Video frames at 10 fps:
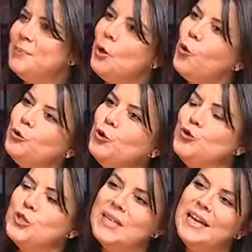bir okul
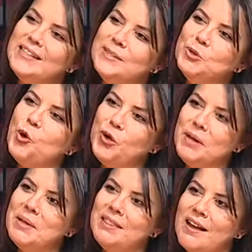öncesi eğitimin
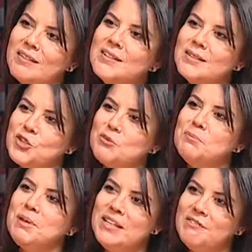öneminden kısaca
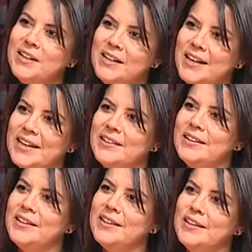bir bilgi vererek
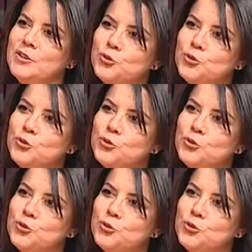e,